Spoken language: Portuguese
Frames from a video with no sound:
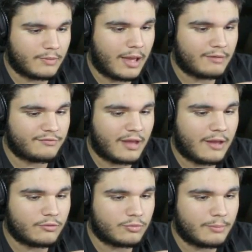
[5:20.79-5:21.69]
Ai,
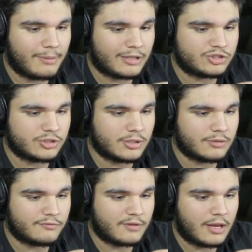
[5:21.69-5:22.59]
viado, não me bate
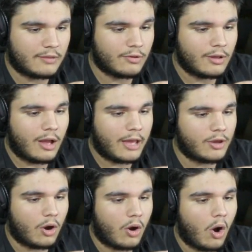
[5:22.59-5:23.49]
não, viado.
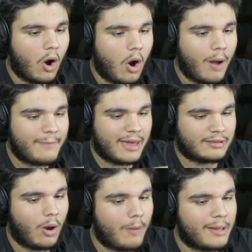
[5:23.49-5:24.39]
Aí, ó, ó, ó a
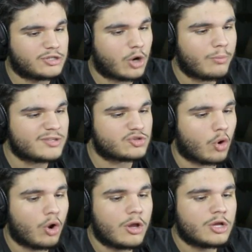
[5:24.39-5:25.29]
merda, ó a merda, já
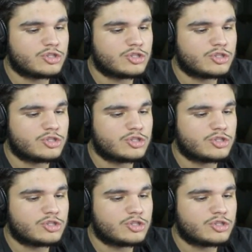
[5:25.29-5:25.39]
começou.